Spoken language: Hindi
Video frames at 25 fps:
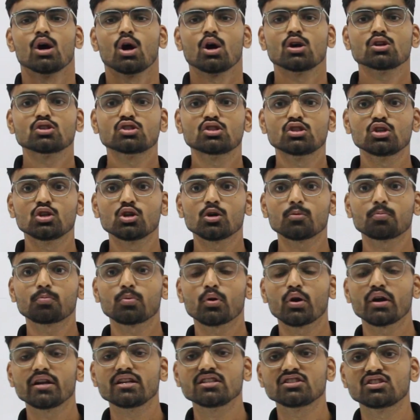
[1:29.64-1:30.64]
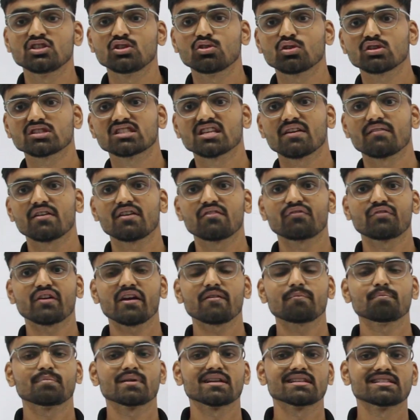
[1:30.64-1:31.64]
और ज़ीरो पॉइंट ज़ीरो सेवन
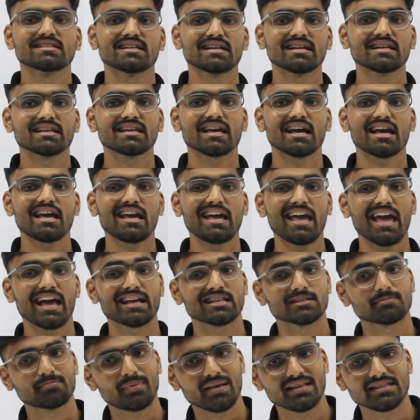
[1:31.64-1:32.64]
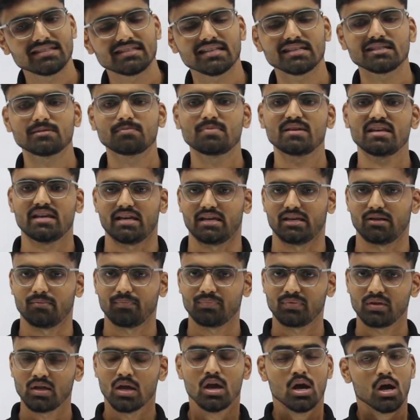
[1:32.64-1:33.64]
फाइव परसेंट क्या है एक्सपेंसेस भी हैं
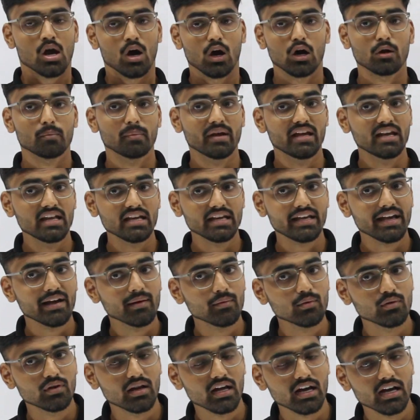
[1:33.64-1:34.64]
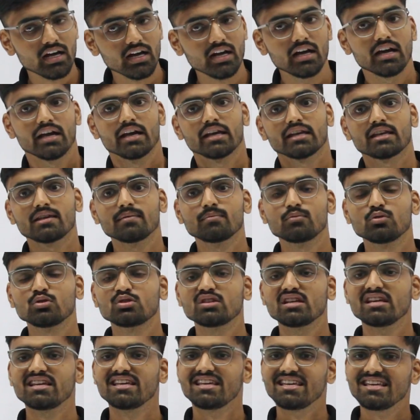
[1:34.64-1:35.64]
और मैंने क्या बोला कि
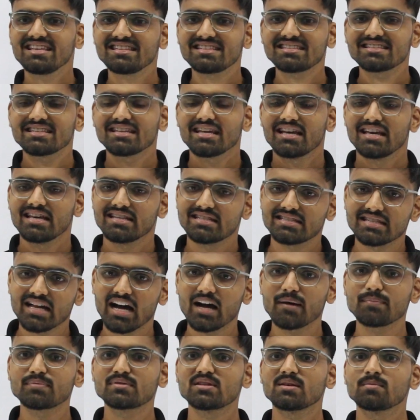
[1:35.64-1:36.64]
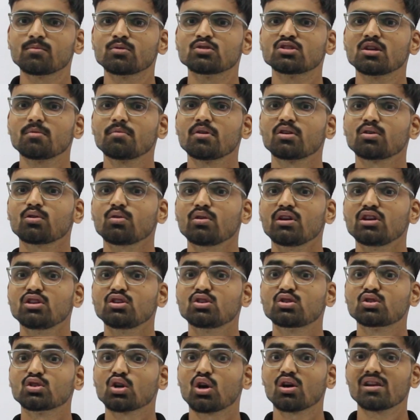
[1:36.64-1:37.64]
मुझे इस हिसाब से मुझे मेरे को
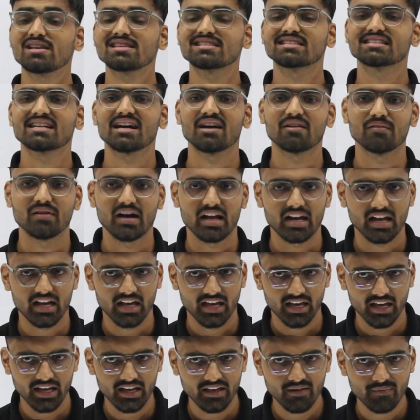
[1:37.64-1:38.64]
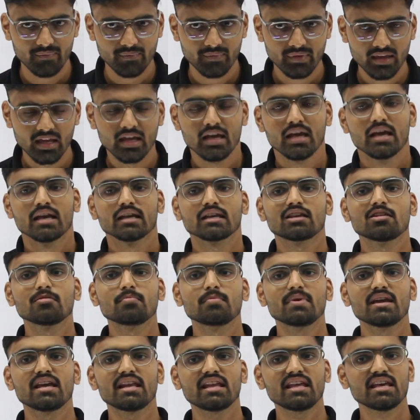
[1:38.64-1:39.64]
इंश्योरेंस करवाना है कि
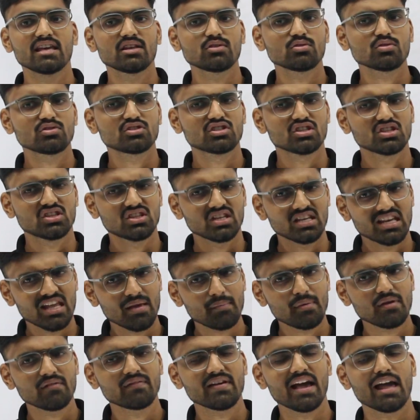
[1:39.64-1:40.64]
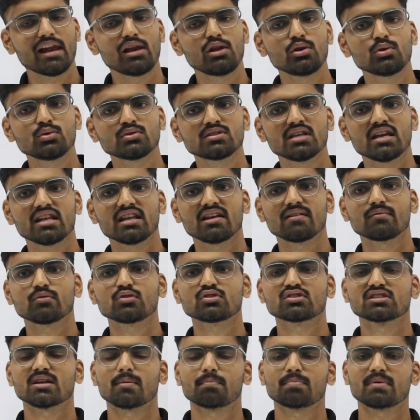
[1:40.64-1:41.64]
मेरे ये जो जितने भी वैल्यूज़ है ना वो
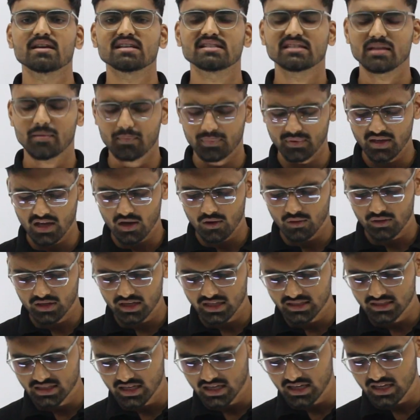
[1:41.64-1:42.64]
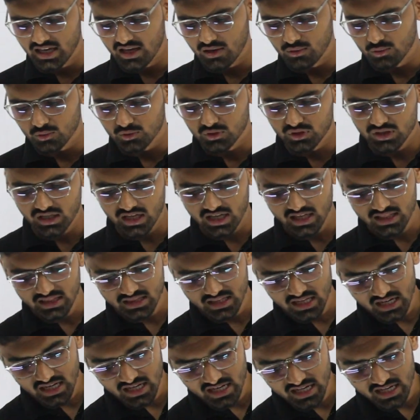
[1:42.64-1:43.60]
सब के सब क्या होना चाहिए उसके अंदर